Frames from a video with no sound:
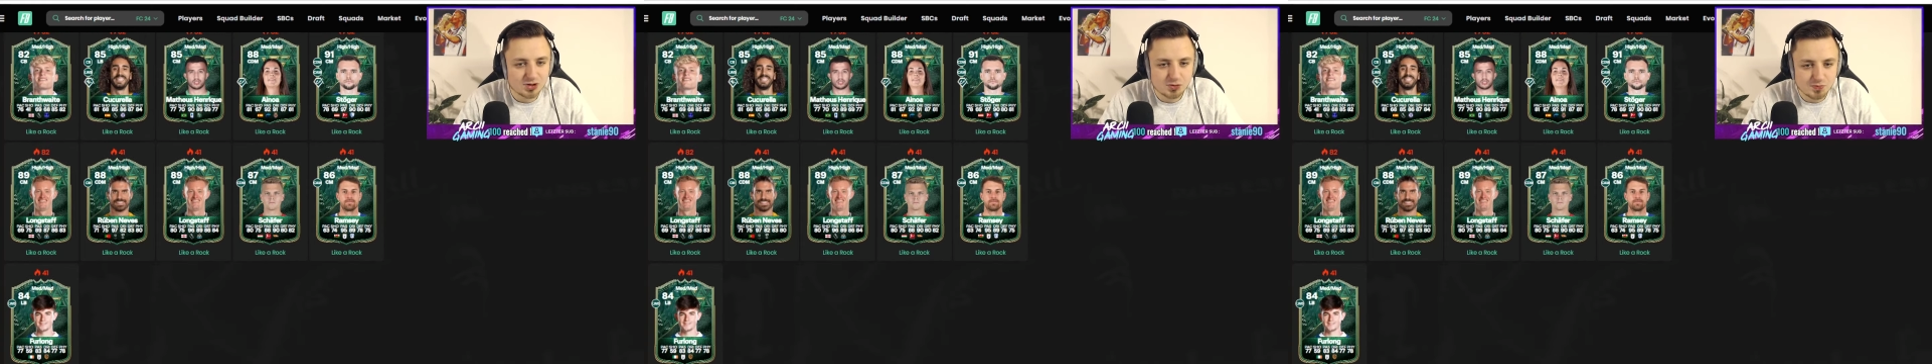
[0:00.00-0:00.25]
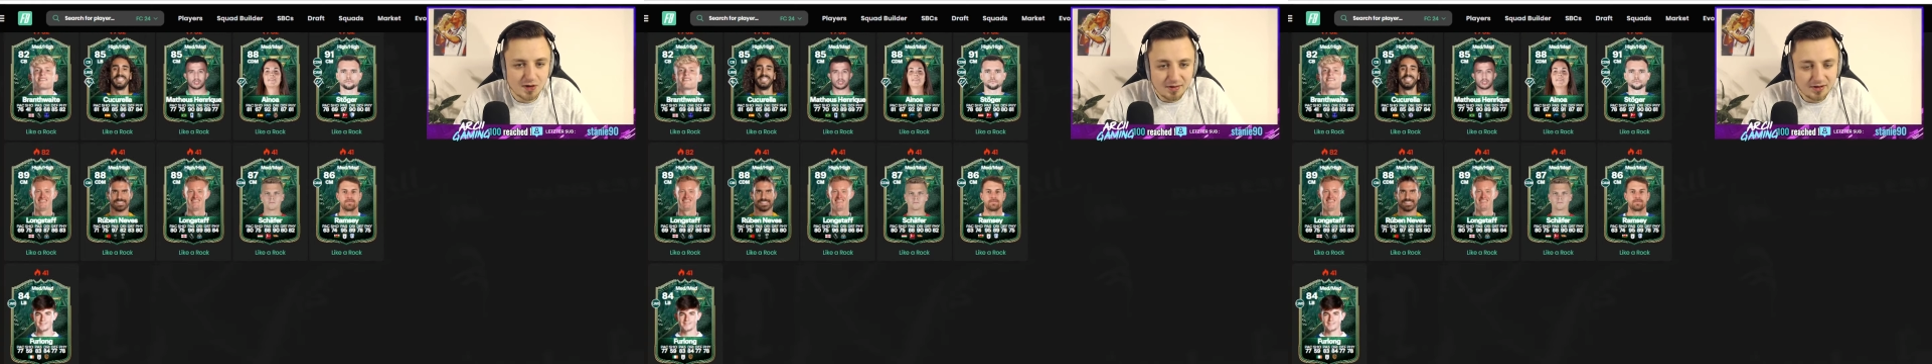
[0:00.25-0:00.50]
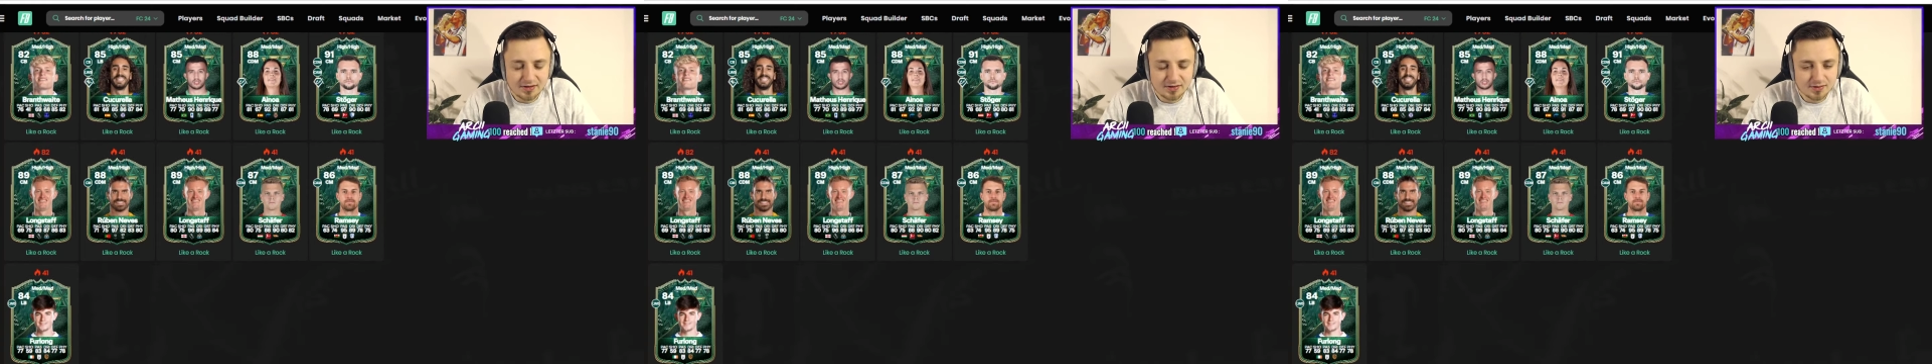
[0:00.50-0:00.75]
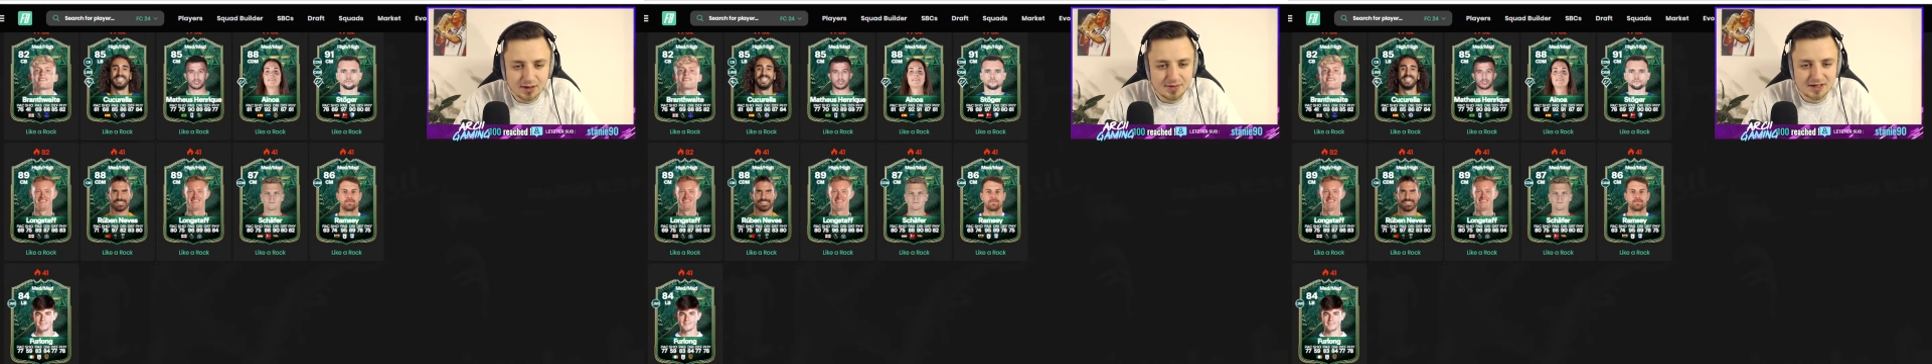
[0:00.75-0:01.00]
spielbar
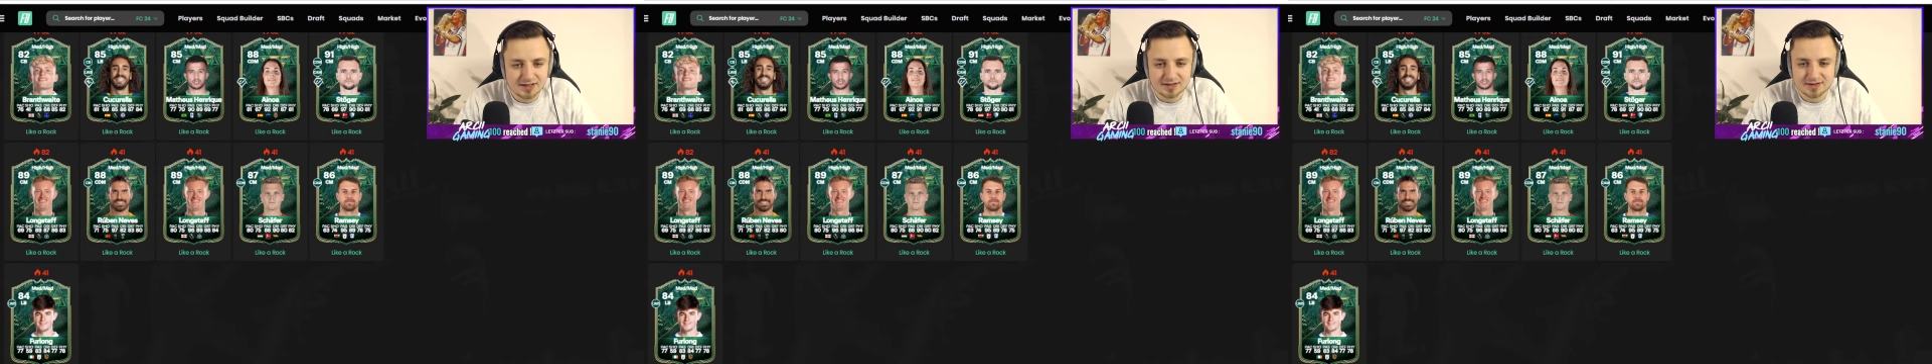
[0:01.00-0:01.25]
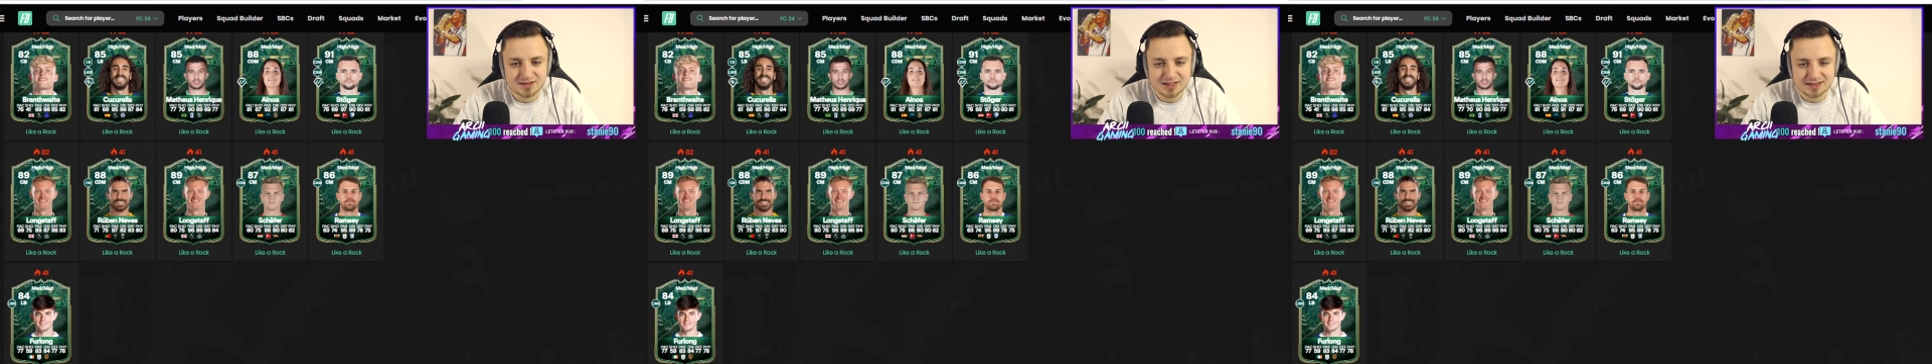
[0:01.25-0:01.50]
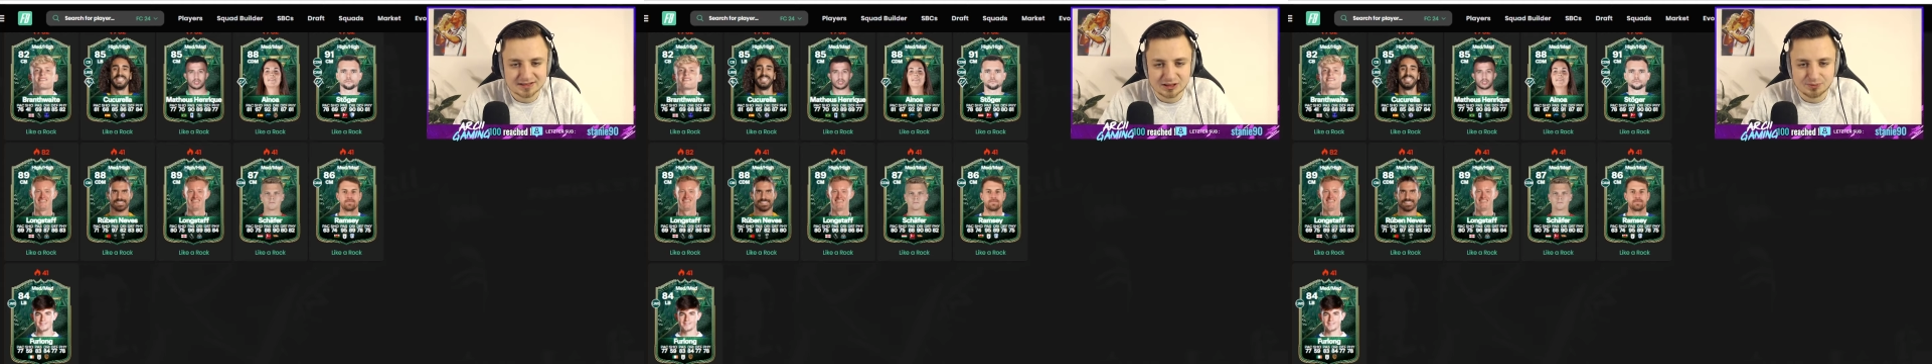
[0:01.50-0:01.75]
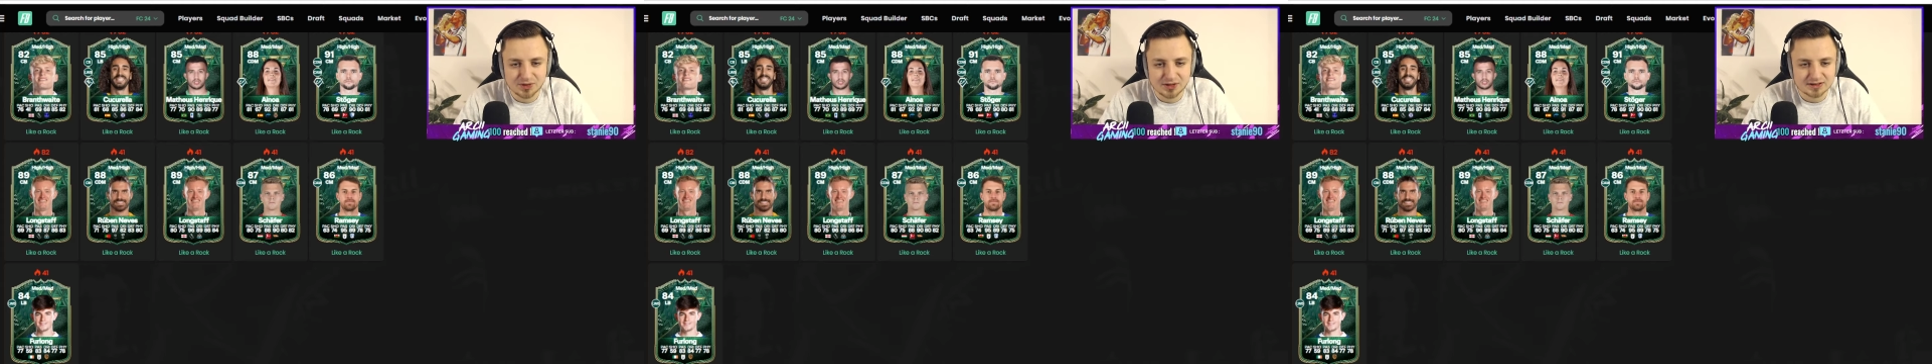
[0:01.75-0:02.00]
am Ende des Tages
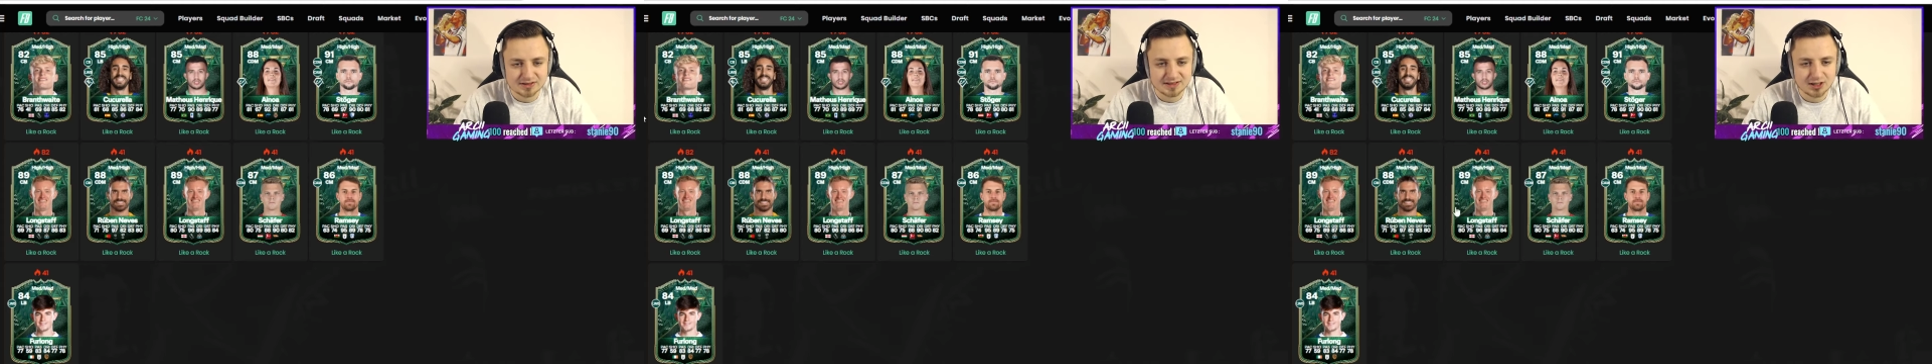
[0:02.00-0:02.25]
eben dann ist.